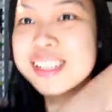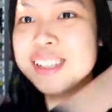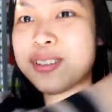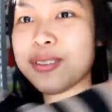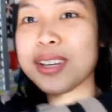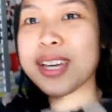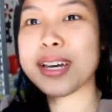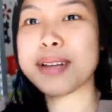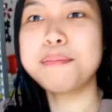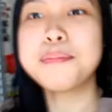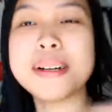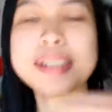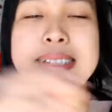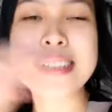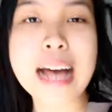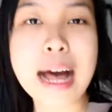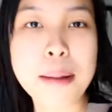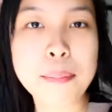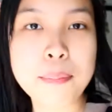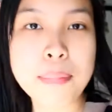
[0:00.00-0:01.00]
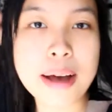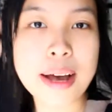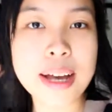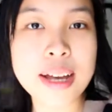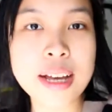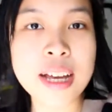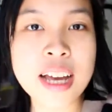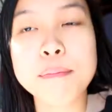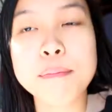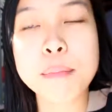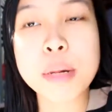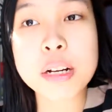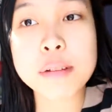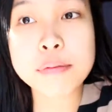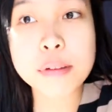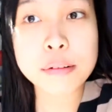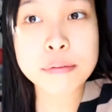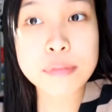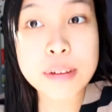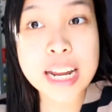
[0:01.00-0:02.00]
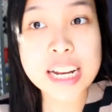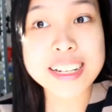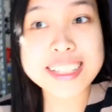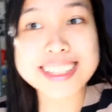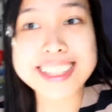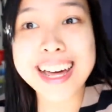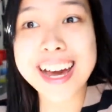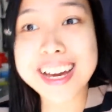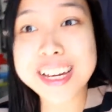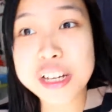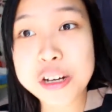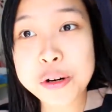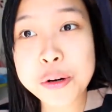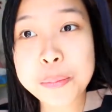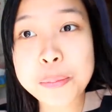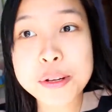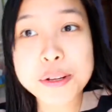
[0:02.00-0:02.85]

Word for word: So yan, basa pa. Magbablog tayo,